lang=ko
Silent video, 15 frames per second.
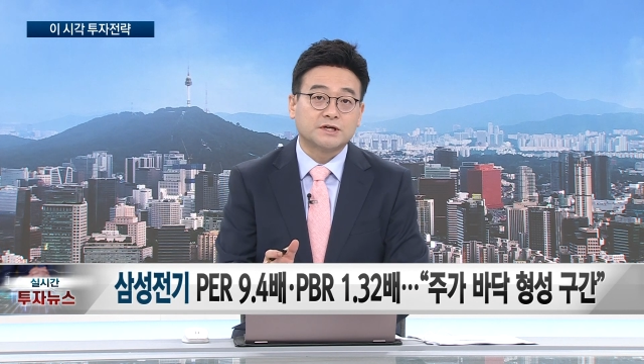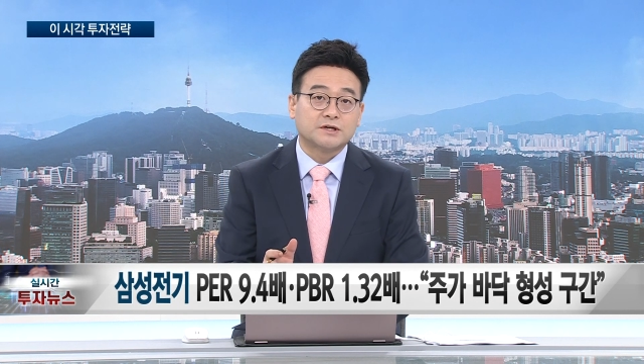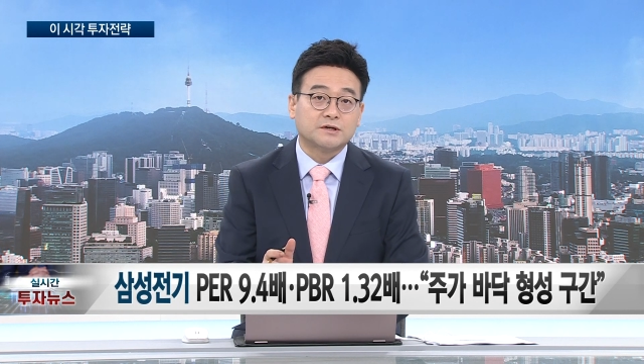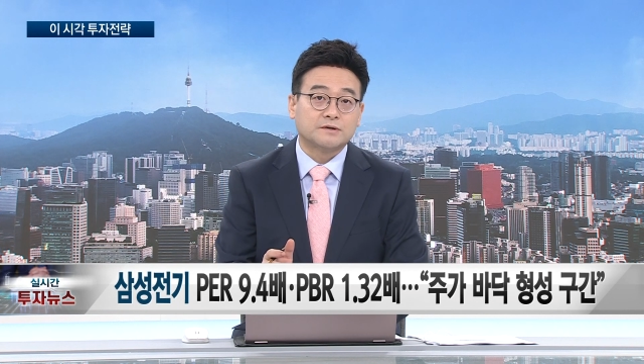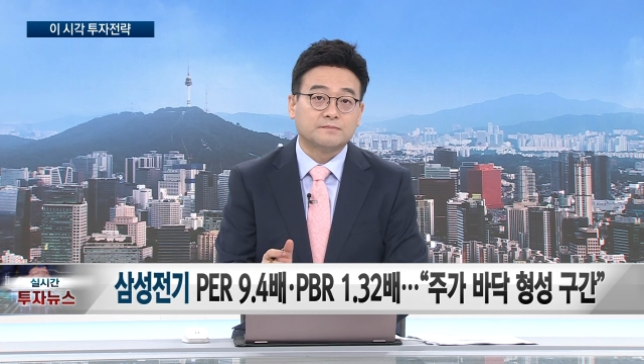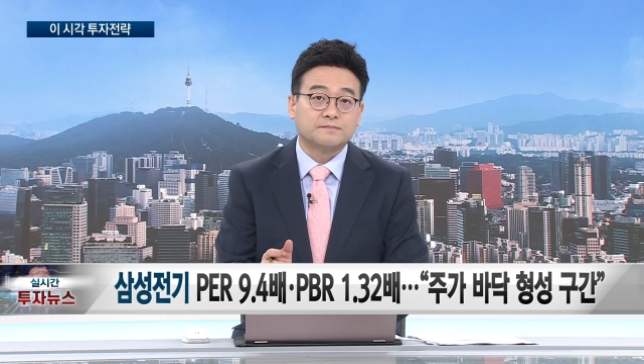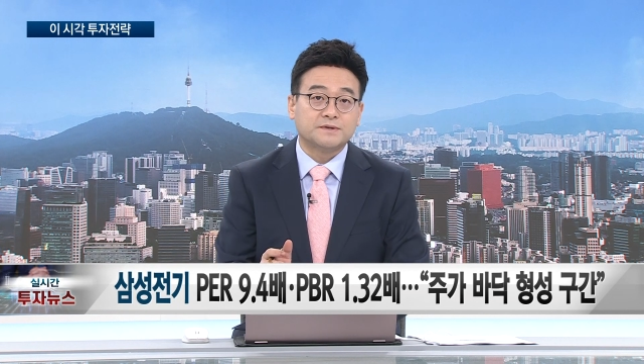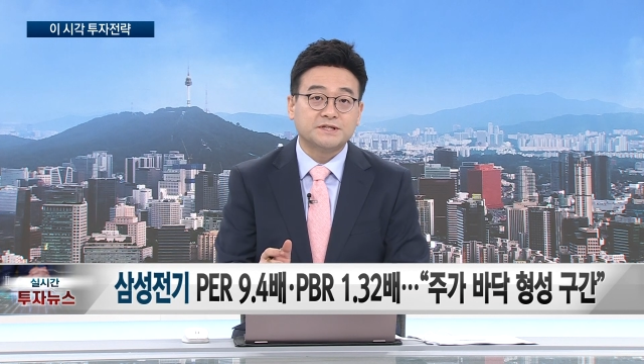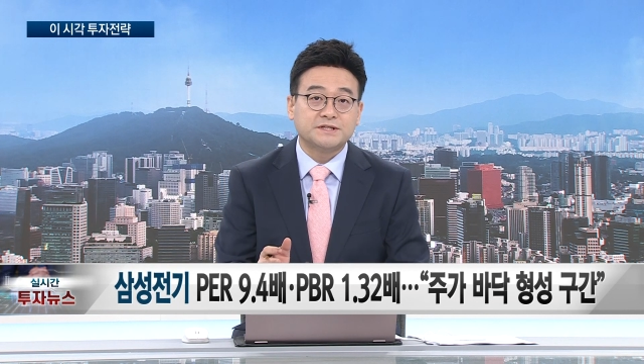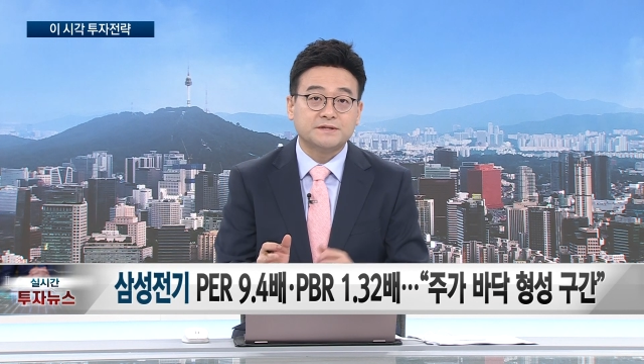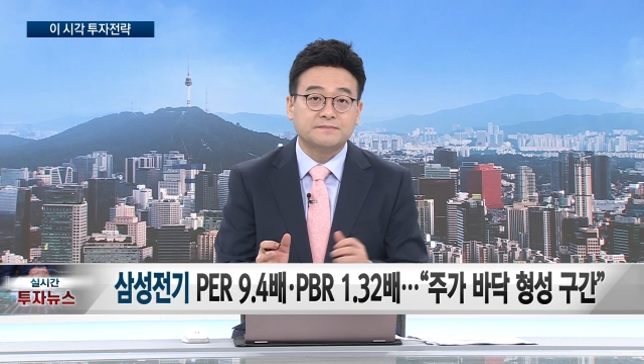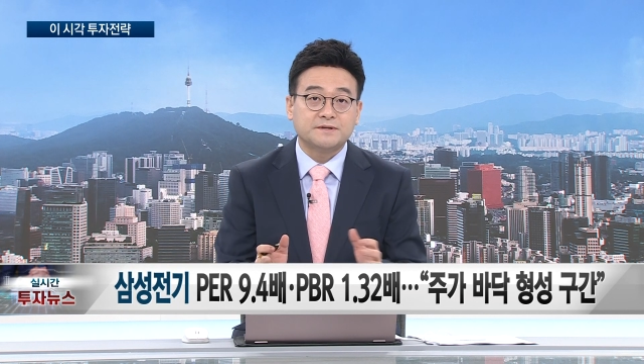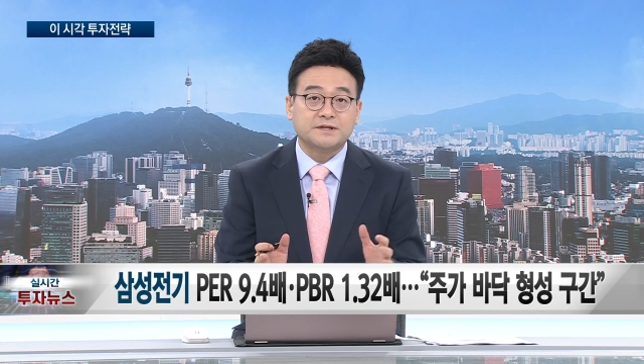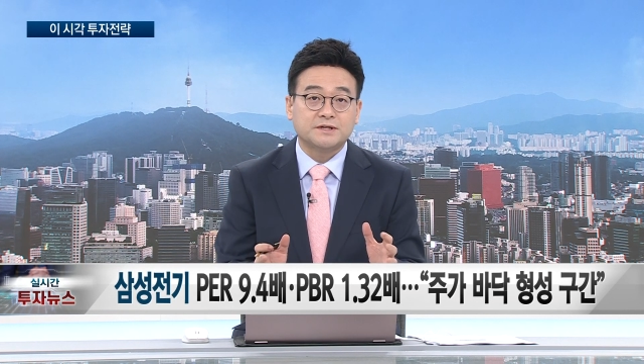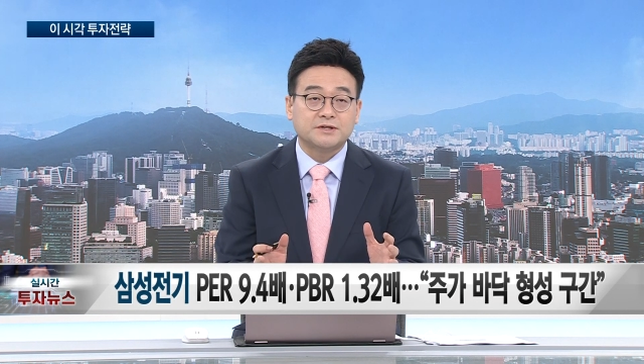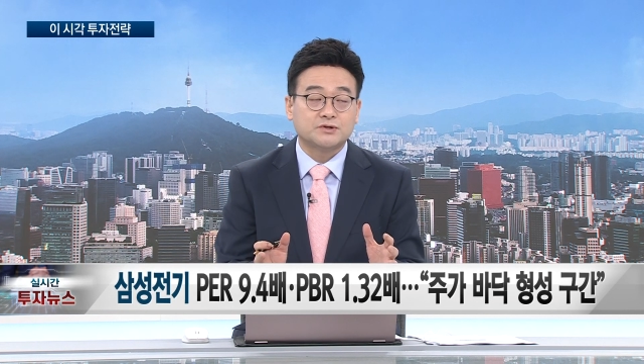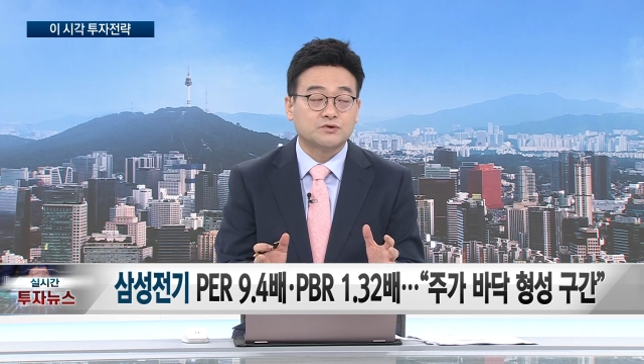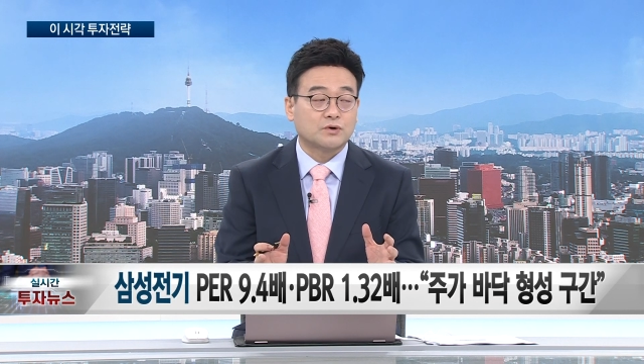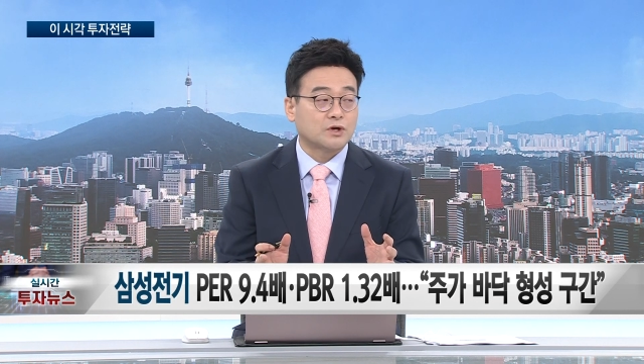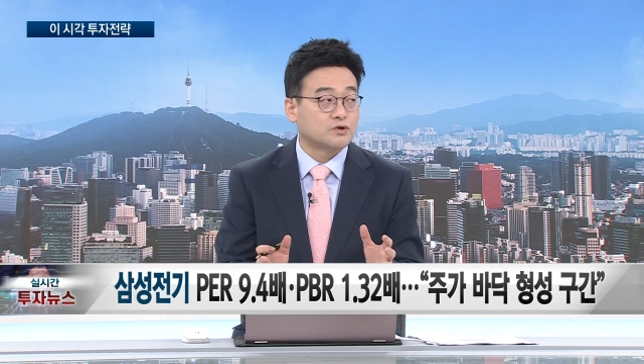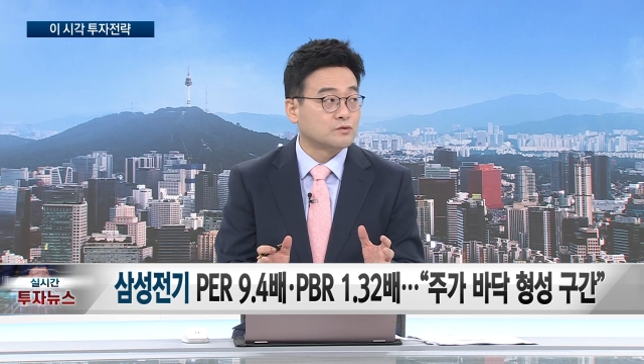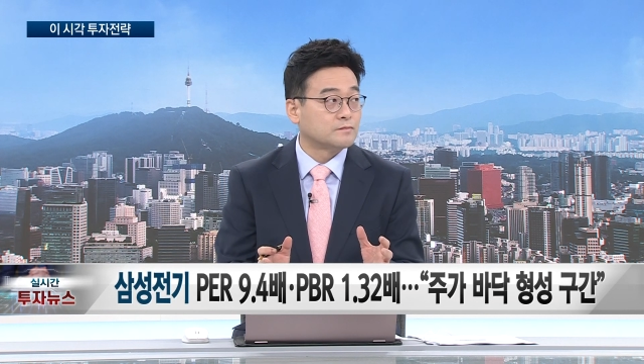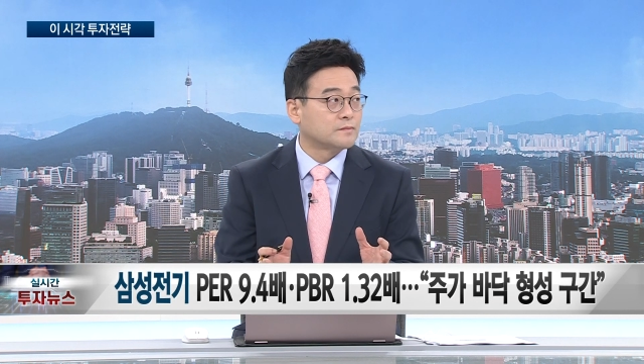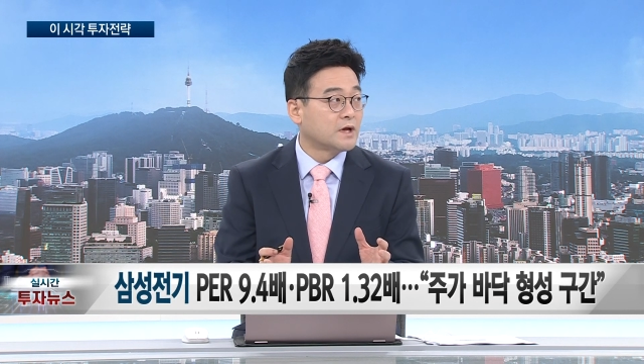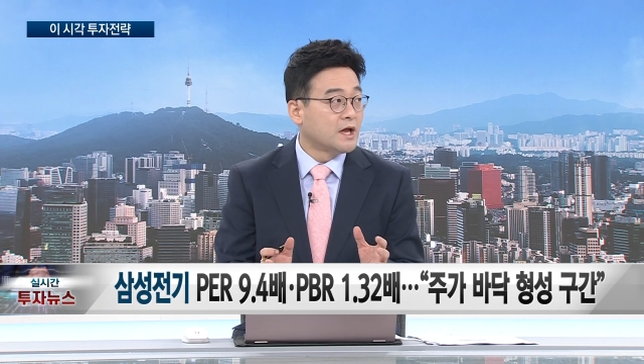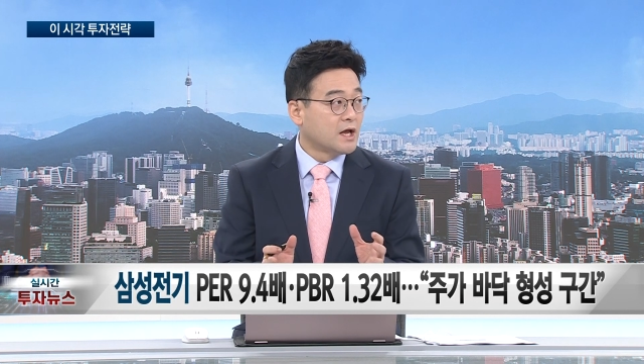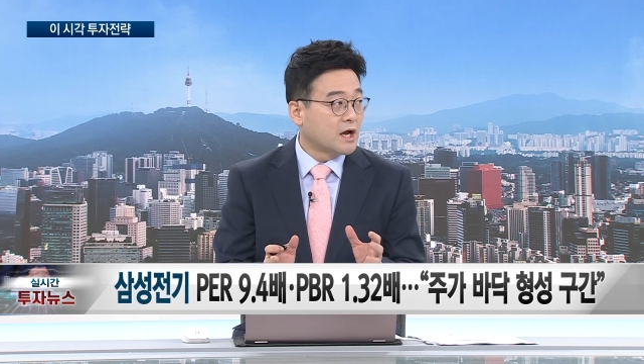이런 PCB 쪽에 좀